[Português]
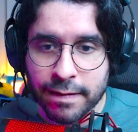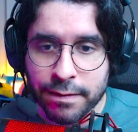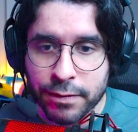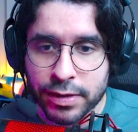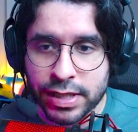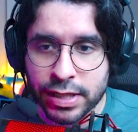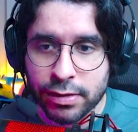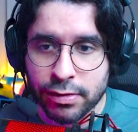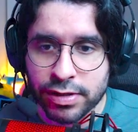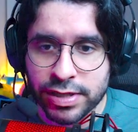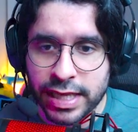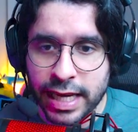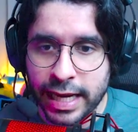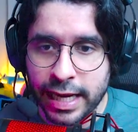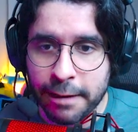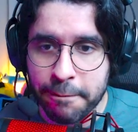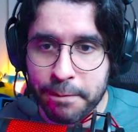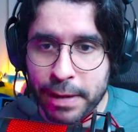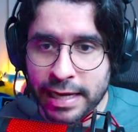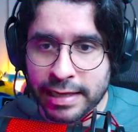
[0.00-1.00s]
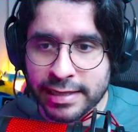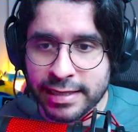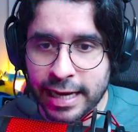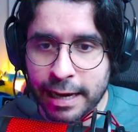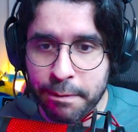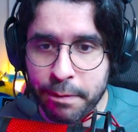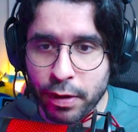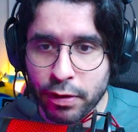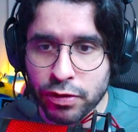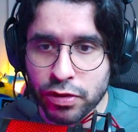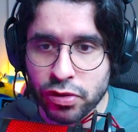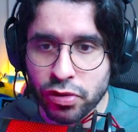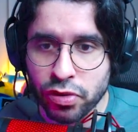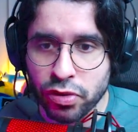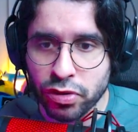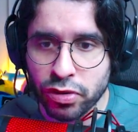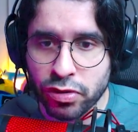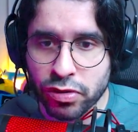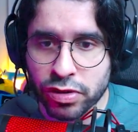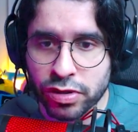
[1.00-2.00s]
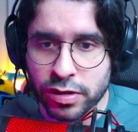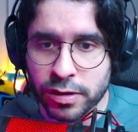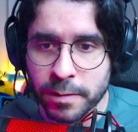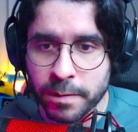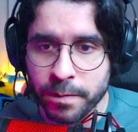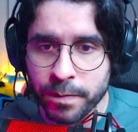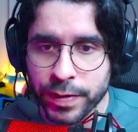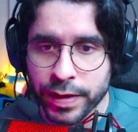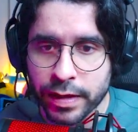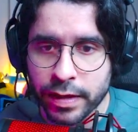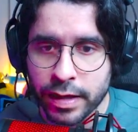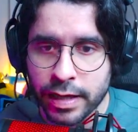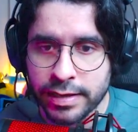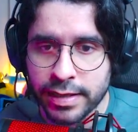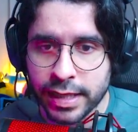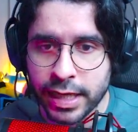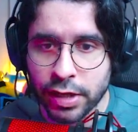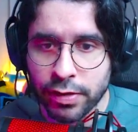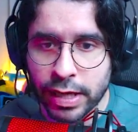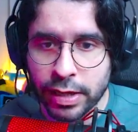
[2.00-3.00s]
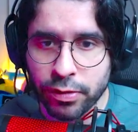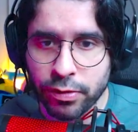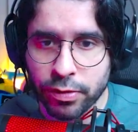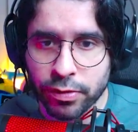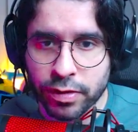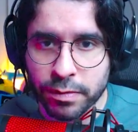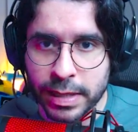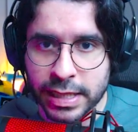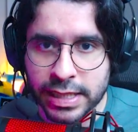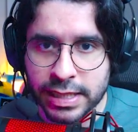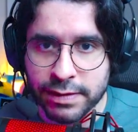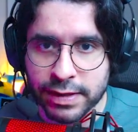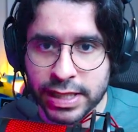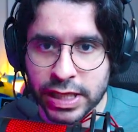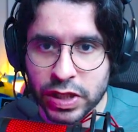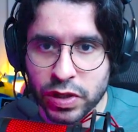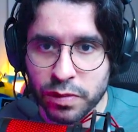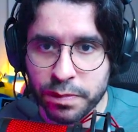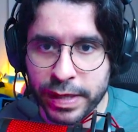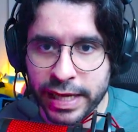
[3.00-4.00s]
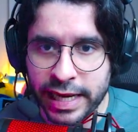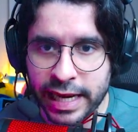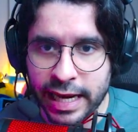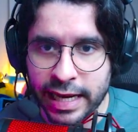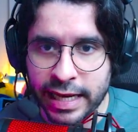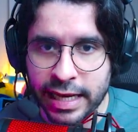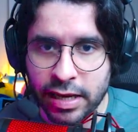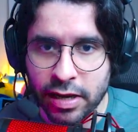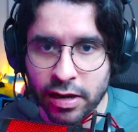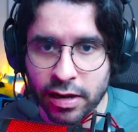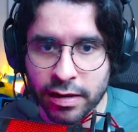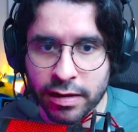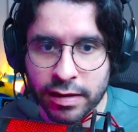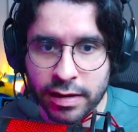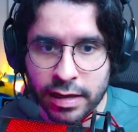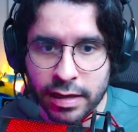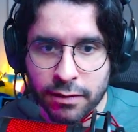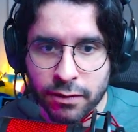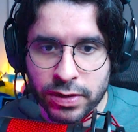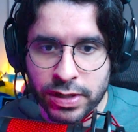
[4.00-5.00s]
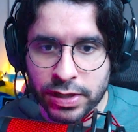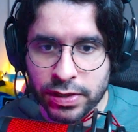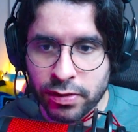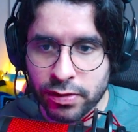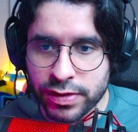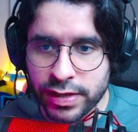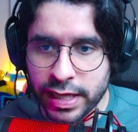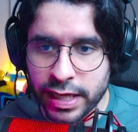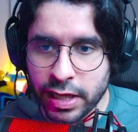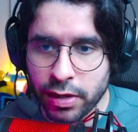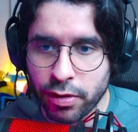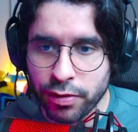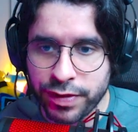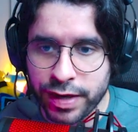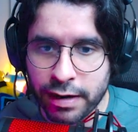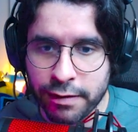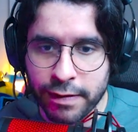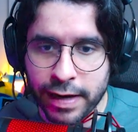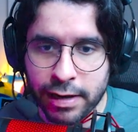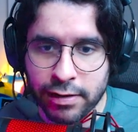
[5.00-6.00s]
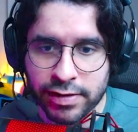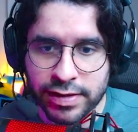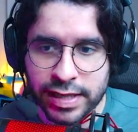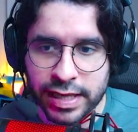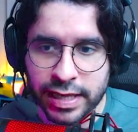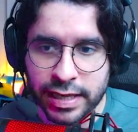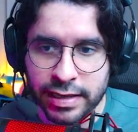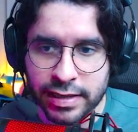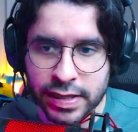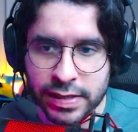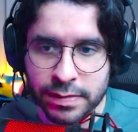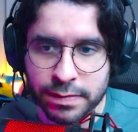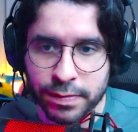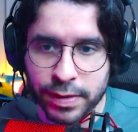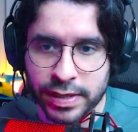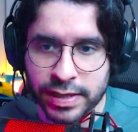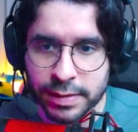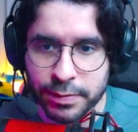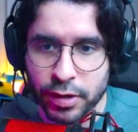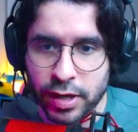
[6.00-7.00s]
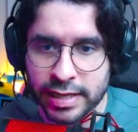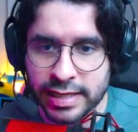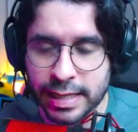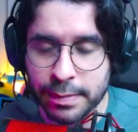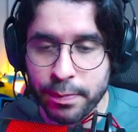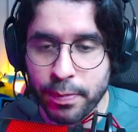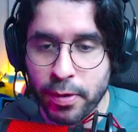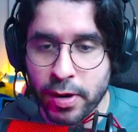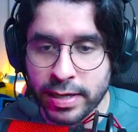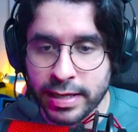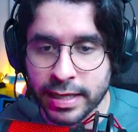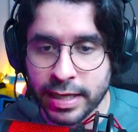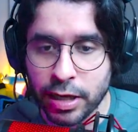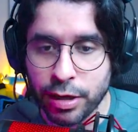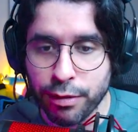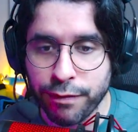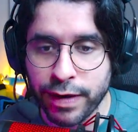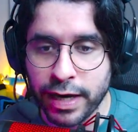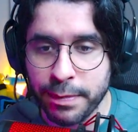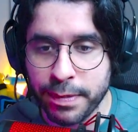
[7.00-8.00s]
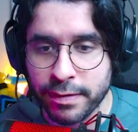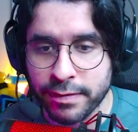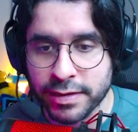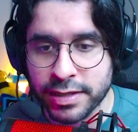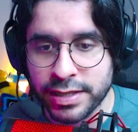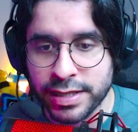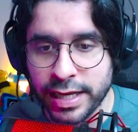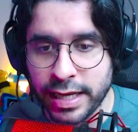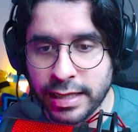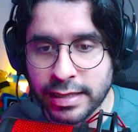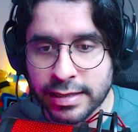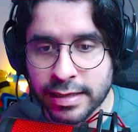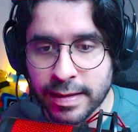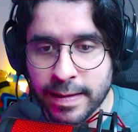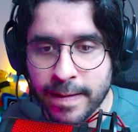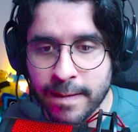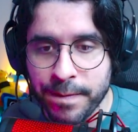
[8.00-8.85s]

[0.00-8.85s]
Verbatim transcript: Você consegue passar pelos dutos, esse aqui não é duto, mas se vocês subirem aqui, ó, vocês conseguem encontrar vários deles. Por exemplo, ó, essa porta aqui que eu falei pra vocês,